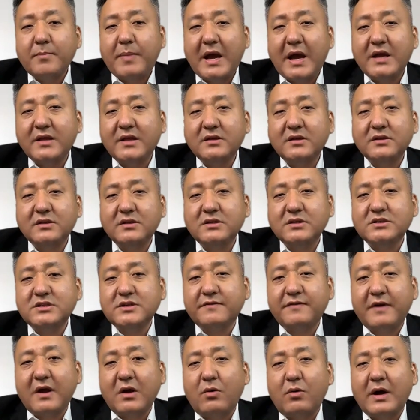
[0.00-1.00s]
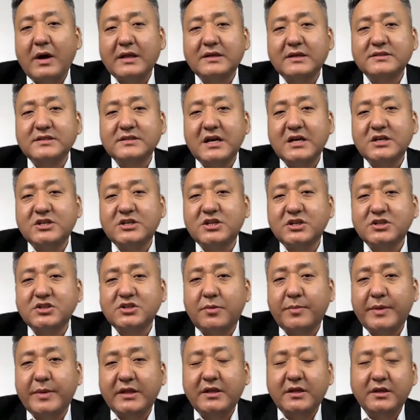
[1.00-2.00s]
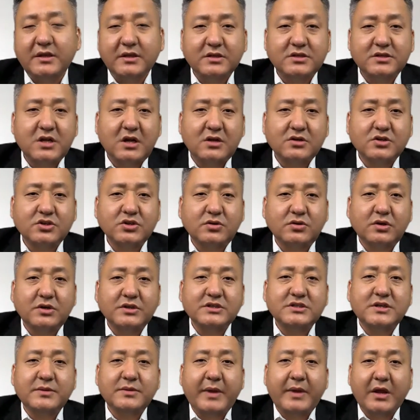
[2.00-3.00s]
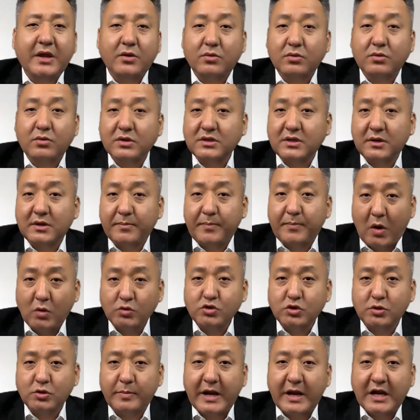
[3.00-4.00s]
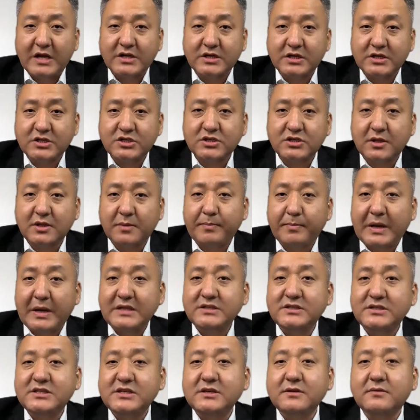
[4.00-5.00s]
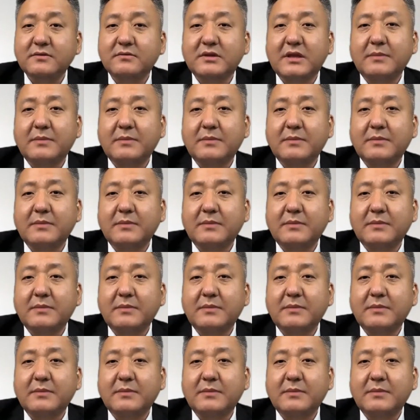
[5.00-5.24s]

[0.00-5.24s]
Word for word: 拜登的这番话呢，在社交媒体上受到一些美国的保守派人士的抨击，